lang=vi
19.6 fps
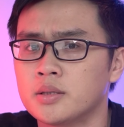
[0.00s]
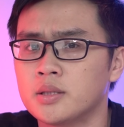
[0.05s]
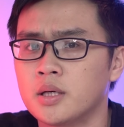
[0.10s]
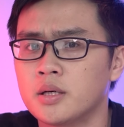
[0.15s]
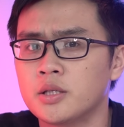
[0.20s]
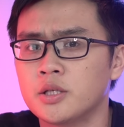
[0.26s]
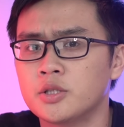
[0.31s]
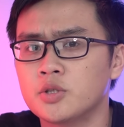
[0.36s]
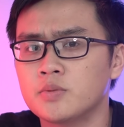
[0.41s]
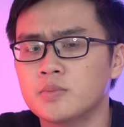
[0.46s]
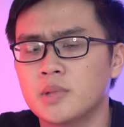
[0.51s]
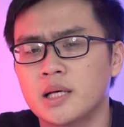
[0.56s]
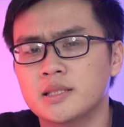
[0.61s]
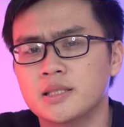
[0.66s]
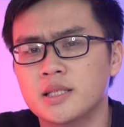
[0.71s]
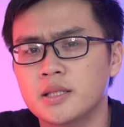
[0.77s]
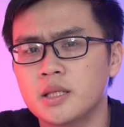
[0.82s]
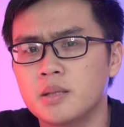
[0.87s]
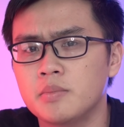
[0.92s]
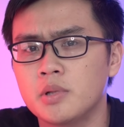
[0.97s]
Giờ thì chúng ta
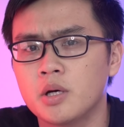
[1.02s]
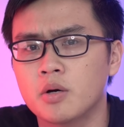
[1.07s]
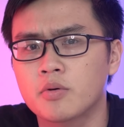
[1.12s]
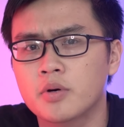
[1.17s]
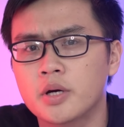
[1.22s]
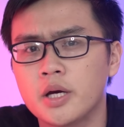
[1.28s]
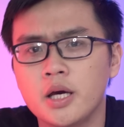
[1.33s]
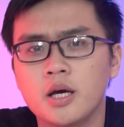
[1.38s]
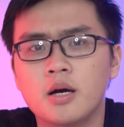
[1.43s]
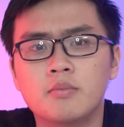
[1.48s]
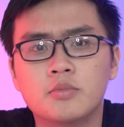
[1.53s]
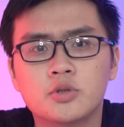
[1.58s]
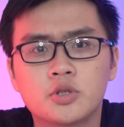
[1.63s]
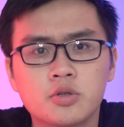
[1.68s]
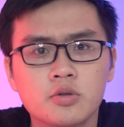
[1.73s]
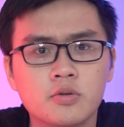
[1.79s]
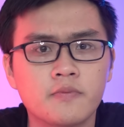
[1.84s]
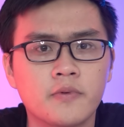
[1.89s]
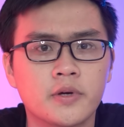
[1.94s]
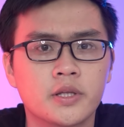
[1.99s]
sẽ tìm hiểu kỹ hơn một
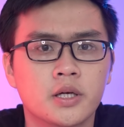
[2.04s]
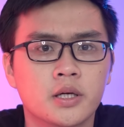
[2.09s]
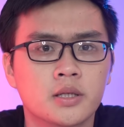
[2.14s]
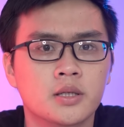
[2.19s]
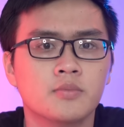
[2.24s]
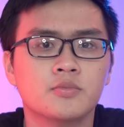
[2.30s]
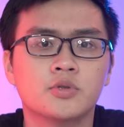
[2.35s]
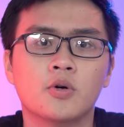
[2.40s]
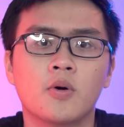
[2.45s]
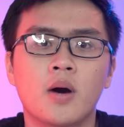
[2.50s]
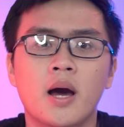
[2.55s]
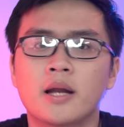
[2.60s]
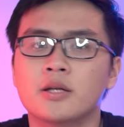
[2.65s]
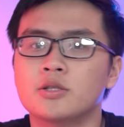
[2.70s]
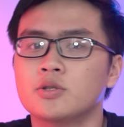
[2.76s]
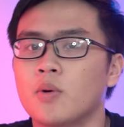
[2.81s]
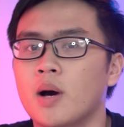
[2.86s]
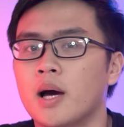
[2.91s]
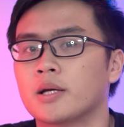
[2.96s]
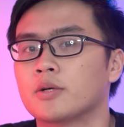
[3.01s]
chút về những cái thông số
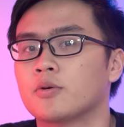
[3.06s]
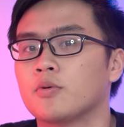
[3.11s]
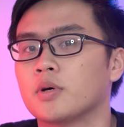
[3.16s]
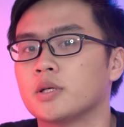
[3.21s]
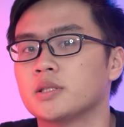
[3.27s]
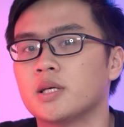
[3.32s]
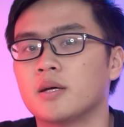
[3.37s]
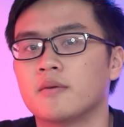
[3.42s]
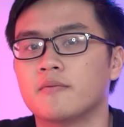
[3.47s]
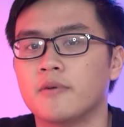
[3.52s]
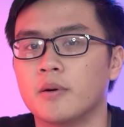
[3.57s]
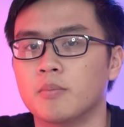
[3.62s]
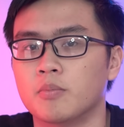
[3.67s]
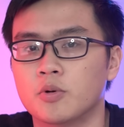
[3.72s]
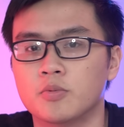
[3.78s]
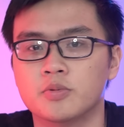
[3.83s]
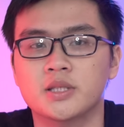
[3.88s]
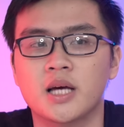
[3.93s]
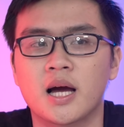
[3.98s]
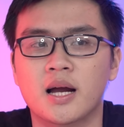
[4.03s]
an toàn của cái sản phẩm
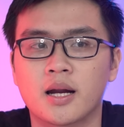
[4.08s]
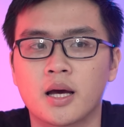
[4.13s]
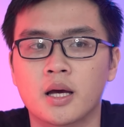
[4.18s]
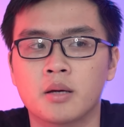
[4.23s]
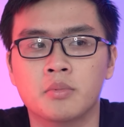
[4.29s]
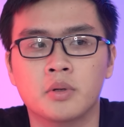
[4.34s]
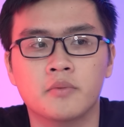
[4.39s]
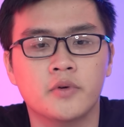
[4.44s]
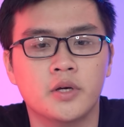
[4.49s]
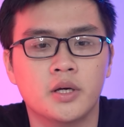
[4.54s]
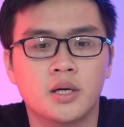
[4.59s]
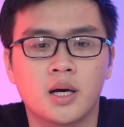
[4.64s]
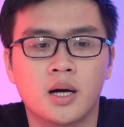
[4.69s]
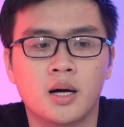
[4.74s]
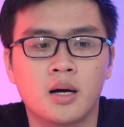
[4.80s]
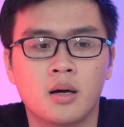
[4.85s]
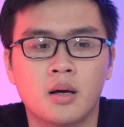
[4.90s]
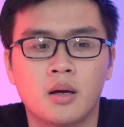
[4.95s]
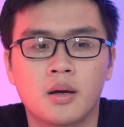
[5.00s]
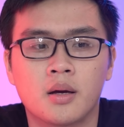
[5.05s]
cục sạc này Bởi vì
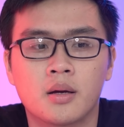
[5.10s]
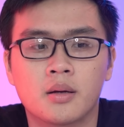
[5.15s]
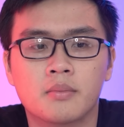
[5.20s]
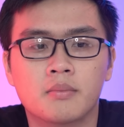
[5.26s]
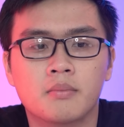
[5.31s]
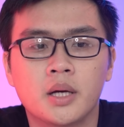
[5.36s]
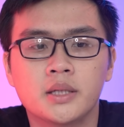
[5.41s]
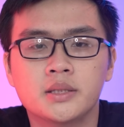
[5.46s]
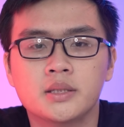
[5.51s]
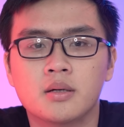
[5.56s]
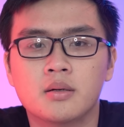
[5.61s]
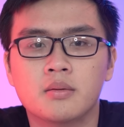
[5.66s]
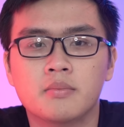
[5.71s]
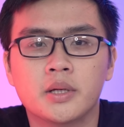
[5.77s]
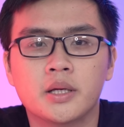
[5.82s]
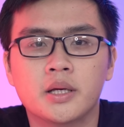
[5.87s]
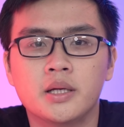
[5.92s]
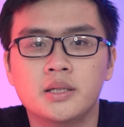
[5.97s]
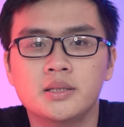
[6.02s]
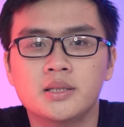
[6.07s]
uh, bây giờ
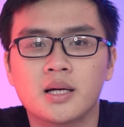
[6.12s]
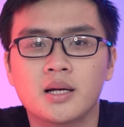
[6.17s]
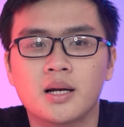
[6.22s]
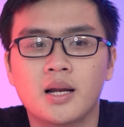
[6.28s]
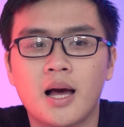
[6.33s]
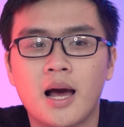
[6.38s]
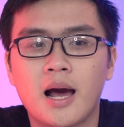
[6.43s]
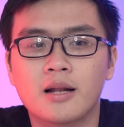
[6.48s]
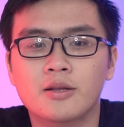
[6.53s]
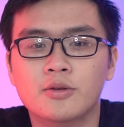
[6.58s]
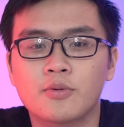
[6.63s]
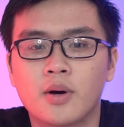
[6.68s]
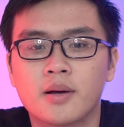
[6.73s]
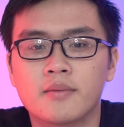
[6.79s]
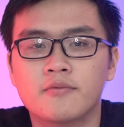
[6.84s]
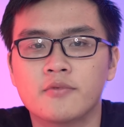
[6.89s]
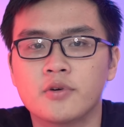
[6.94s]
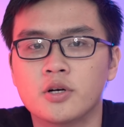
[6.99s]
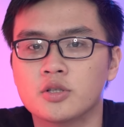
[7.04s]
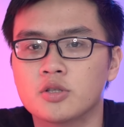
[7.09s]
mình nghĩ rằng là an
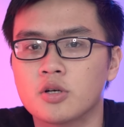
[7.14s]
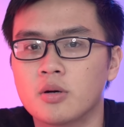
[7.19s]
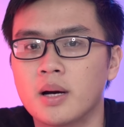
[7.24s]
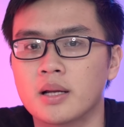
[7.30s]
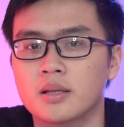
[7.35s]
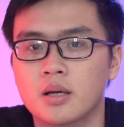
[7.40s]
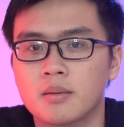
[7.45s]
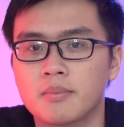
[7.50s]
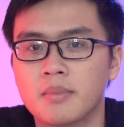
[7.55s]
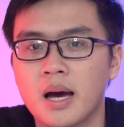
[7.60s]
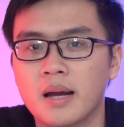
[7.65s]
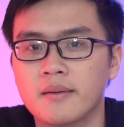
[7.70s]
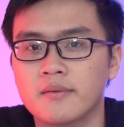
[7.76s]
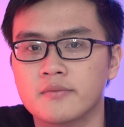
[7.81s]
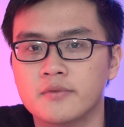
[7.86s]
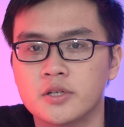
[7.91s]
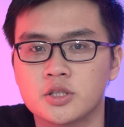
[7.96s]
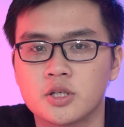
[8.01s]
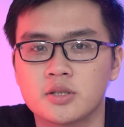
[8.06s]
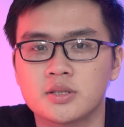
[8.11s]
toàn vừa cho bản thân bạn và
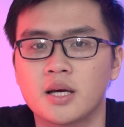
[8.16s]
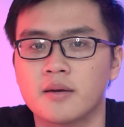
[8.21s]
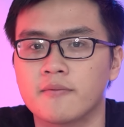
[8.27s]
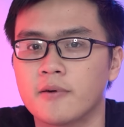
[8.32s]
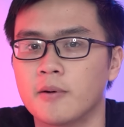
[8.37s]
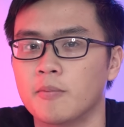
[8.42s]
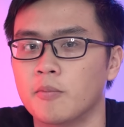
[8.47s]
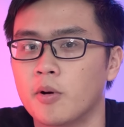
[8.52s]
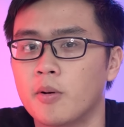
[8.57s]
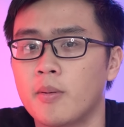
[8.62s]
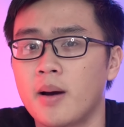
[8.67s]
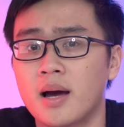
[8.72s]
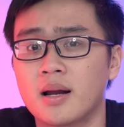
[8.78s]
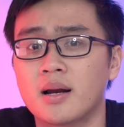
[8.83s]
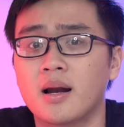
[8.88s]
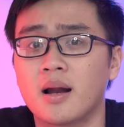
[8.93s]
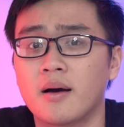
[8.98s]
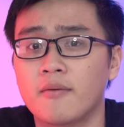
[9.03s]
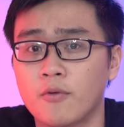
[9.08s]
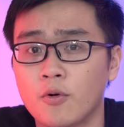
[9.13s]
vừa cho sản phẩm của
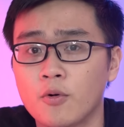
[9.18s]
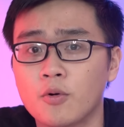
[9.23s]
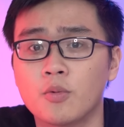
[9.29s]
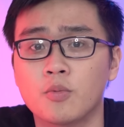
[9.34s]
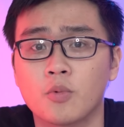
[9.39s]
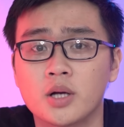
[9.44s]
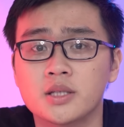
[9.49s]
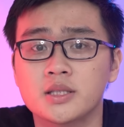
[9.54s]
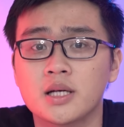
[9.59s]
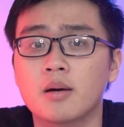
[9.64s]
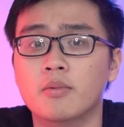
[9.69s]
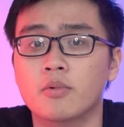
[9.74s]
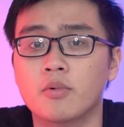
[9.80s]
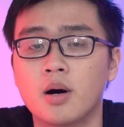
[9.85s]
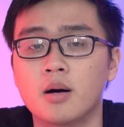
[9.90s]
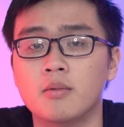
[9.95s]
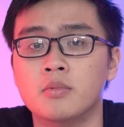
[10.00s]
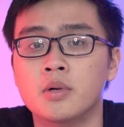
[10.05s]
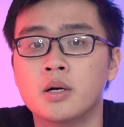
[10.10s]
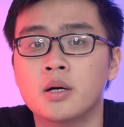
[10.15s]
bạn là vô cùng quan trọng đúng
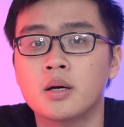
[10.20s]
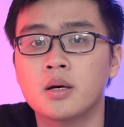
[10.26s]
không?